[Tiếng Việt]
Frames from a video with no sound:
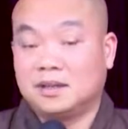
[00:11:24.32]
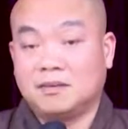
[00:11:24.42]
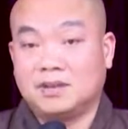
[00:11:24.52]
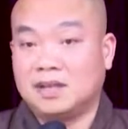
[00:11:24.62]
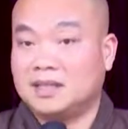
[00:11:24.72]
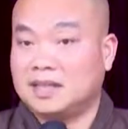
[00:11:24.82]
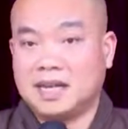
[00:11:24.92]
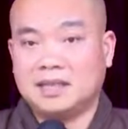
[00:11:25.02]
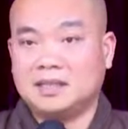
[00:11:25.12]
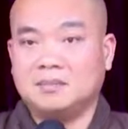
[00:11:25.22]
Không phải là
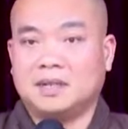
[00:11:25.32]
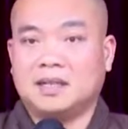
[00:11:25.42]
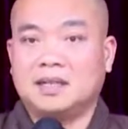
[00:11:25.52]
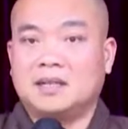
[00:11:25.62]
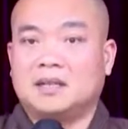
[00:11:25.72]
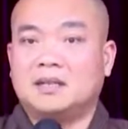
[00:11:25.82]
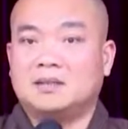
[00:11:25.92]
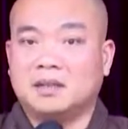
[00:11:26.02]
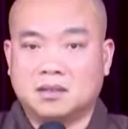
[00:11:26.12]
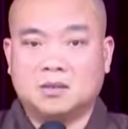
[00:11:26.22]
ráng, nhưng mà cái
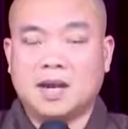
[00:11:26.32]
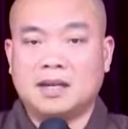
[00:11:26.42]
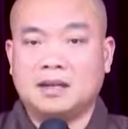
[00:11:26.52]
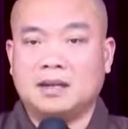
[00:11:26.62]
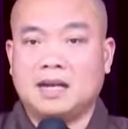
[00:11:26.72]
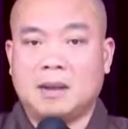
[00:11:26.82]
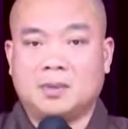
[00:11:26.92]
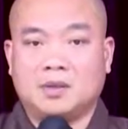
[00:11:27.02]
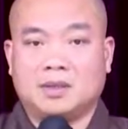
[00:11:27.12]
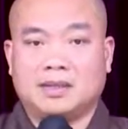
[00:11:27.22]
cực quá đó nó làm
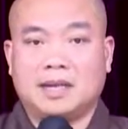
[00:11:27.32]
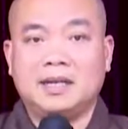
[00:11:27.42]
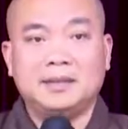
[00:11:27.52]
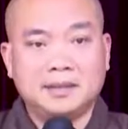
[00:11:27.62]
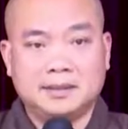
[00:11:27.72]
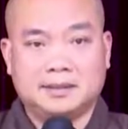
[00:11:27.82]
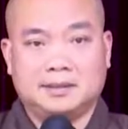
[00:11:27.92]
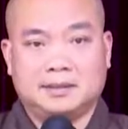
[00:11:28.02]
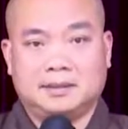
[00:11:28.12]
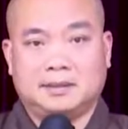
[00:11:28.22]
cho người ta ý thức
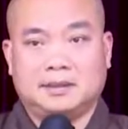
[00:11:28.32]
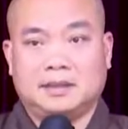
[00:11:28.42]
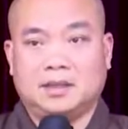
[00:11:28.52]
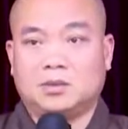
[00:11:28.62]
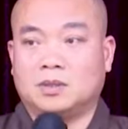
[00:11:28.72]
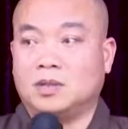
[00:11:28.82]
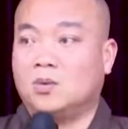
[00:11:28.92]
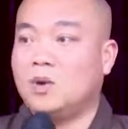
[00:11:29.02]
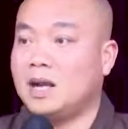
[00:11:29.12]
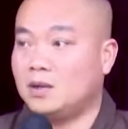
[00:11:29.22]
là cuộc đời
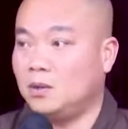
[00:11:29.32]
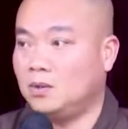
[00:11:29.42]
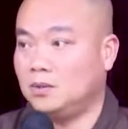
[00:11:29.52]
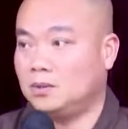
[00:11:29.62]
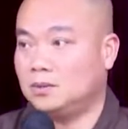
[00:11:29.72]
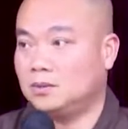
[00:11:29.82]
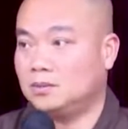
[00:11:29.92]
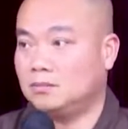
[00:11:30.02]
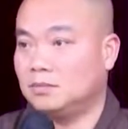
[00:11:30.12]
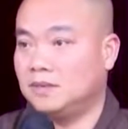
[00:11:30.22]
quá khổ.
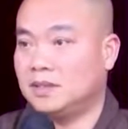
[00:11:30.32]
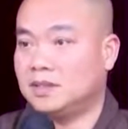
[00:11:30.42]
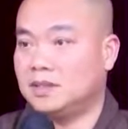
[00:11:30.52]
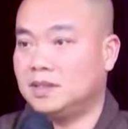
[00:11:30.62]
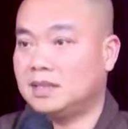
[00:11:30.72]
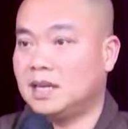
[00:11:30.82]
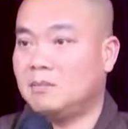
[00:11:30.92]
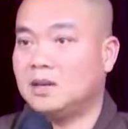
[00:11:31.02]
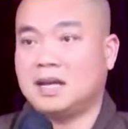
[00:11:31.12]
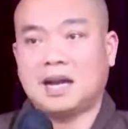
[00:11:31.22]
Bởi vậy cho nên người ta
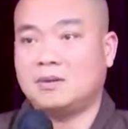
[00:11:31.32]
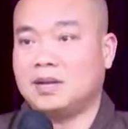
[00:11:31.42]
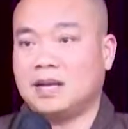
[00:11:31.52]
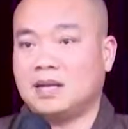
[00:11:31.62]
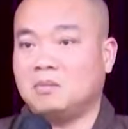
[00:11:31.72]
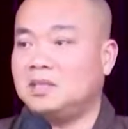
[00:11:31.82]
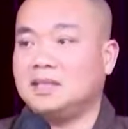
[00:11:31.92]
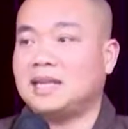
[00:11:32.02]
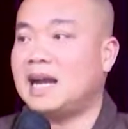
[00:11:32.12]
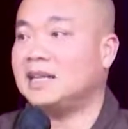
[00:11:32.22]
không có khao khát, không có
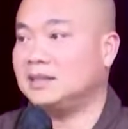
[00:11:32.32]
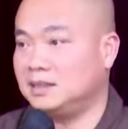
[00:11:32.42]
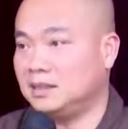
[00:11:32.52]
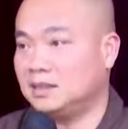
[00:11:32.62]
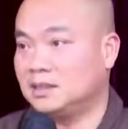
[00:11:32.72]
thiết tha gì nữa.